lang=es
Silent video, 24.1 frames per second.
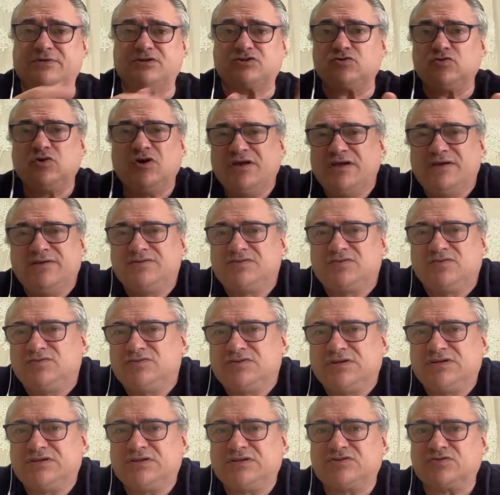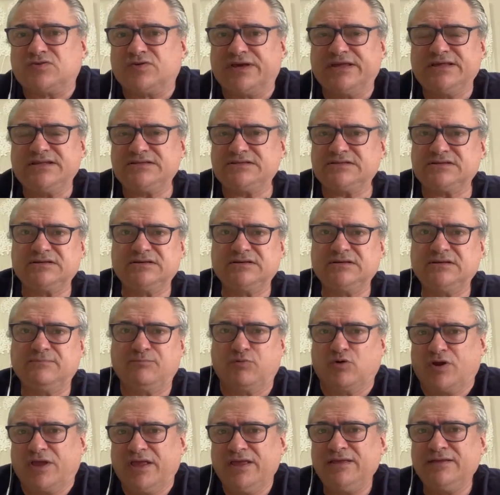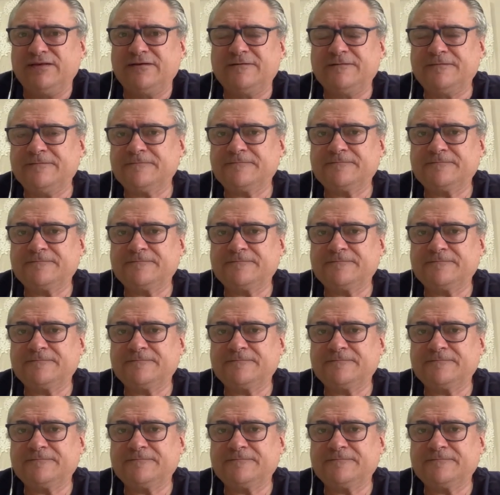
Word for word: ¿Eso, eso, eso qué es? ¿Por qué?